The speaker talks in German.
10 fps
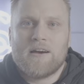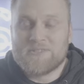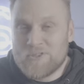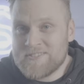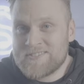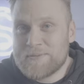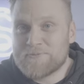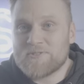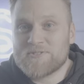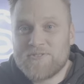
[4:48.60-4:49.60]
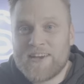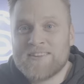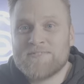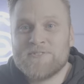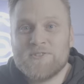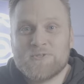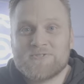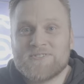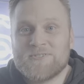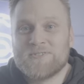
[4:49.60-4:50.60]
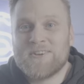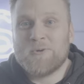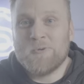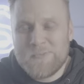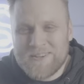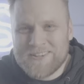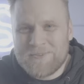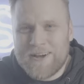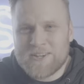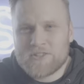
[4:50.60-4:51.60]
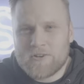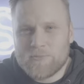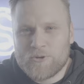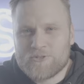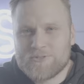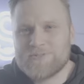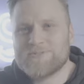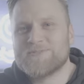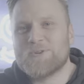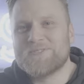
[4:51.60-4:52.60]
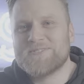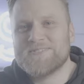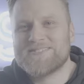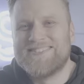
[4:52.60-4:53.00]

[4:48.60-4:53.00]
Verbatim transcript: Ansonsten gibt es noch zwei Videos, die du dir unbedingt nochmal anschauen möchtest, solltest,